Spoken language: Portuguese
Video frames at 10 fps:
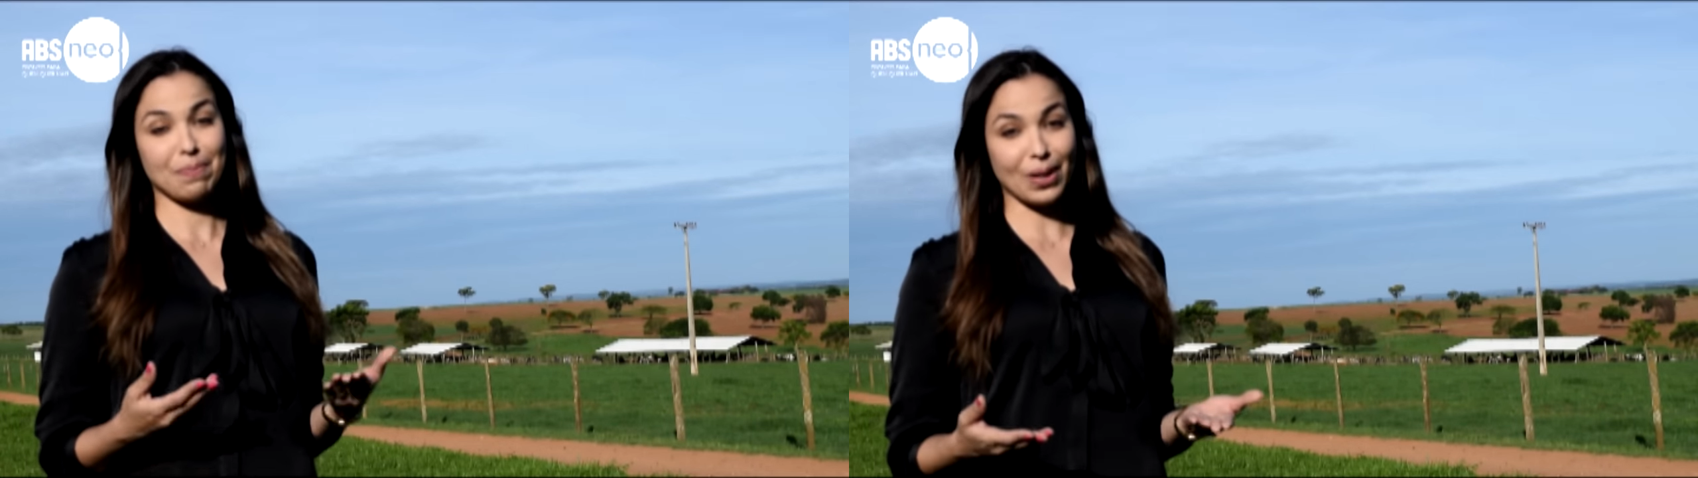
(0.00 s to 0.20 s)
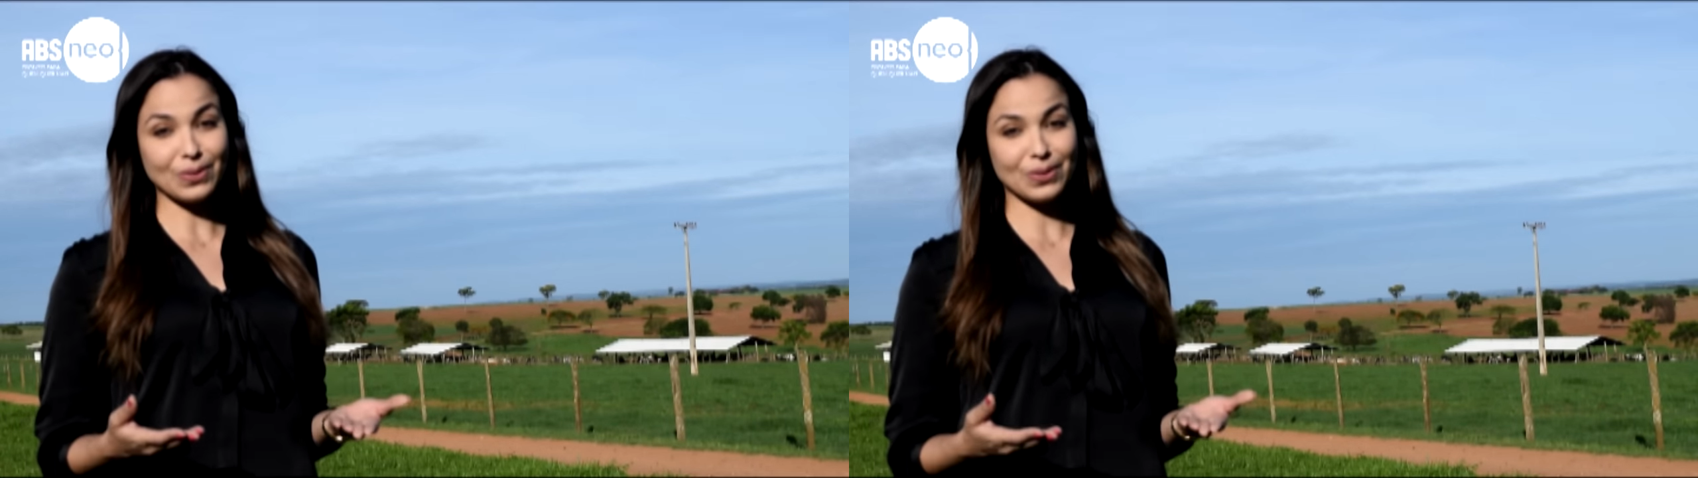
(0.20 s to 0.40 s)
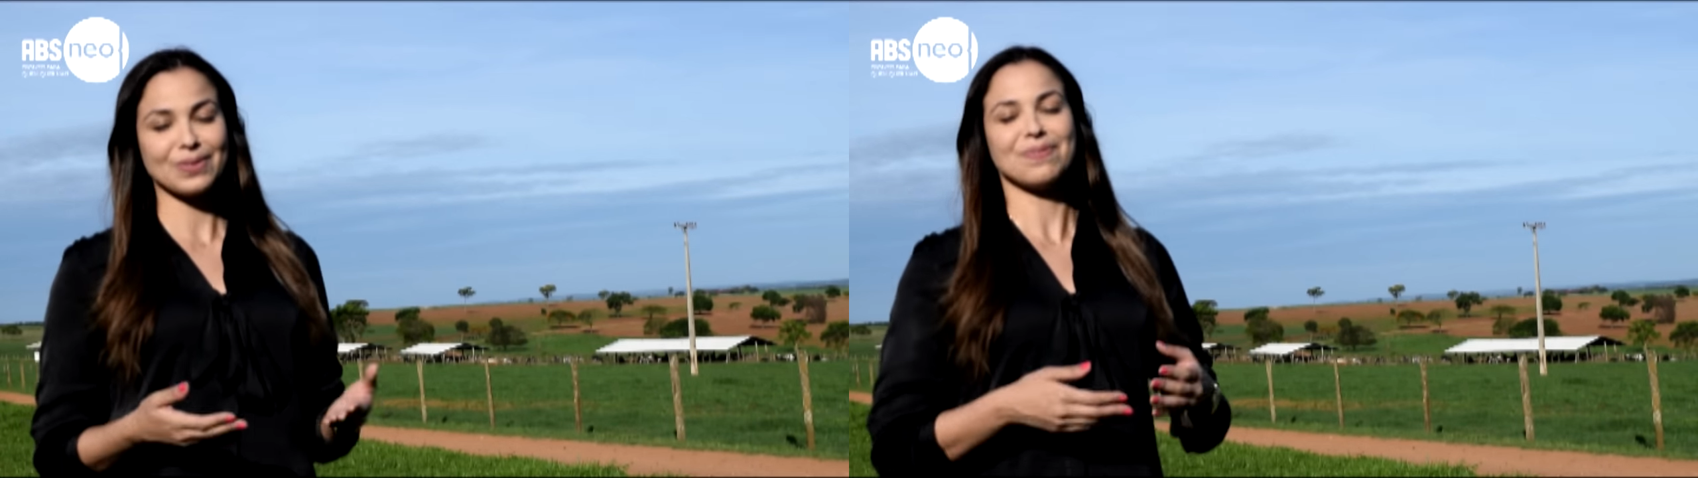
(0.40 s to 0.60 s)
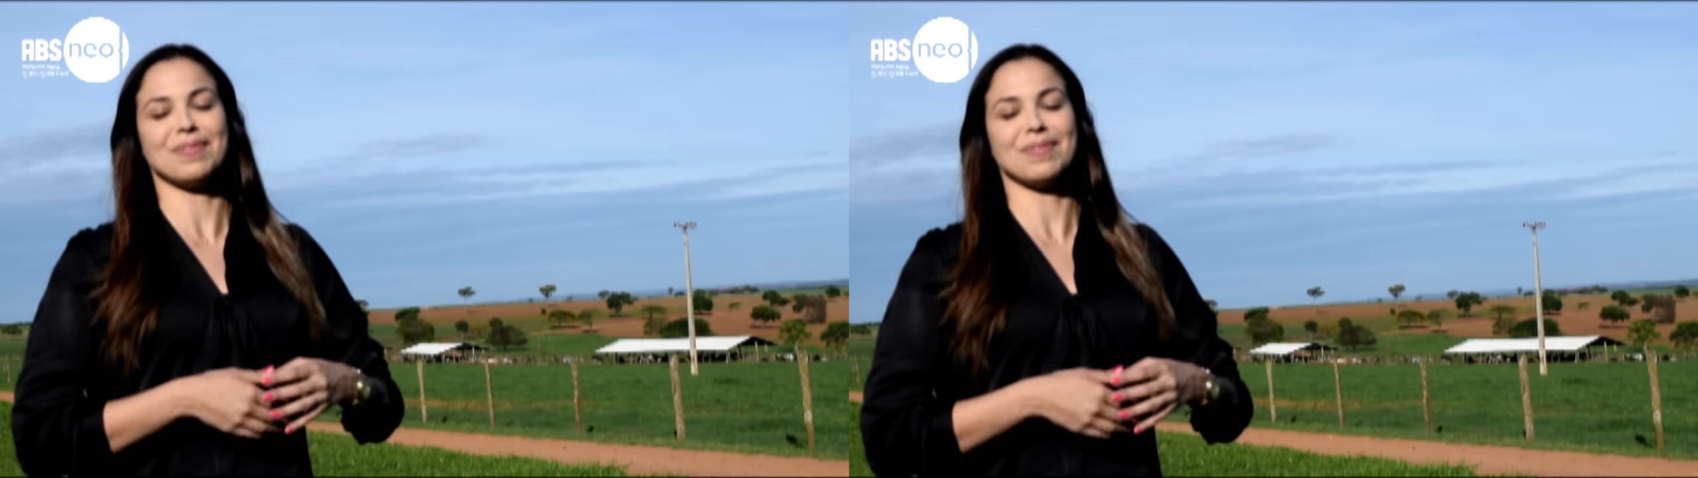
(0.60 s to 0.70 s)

Pronto